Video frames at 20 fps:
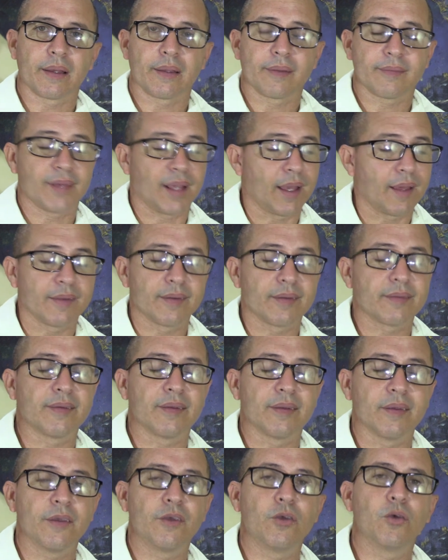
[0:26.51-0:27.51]
se ha
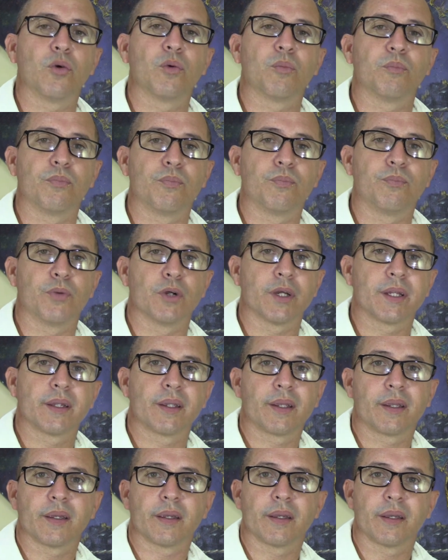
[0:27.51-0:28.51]
decidido pues
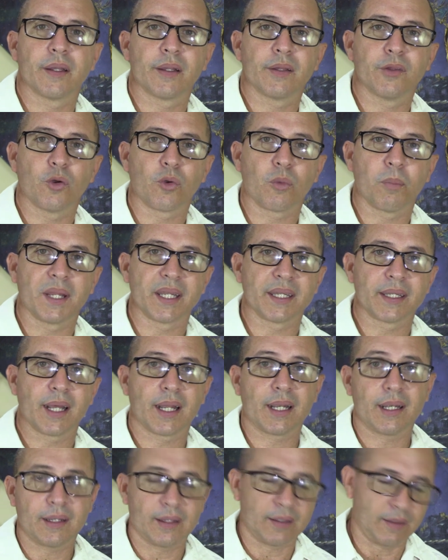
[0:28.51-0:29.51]
que el
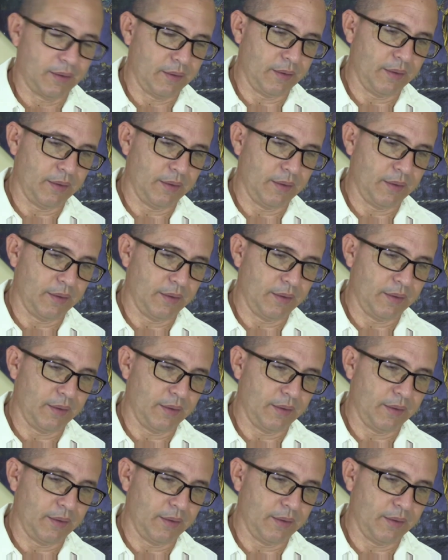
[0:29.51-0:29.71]
documental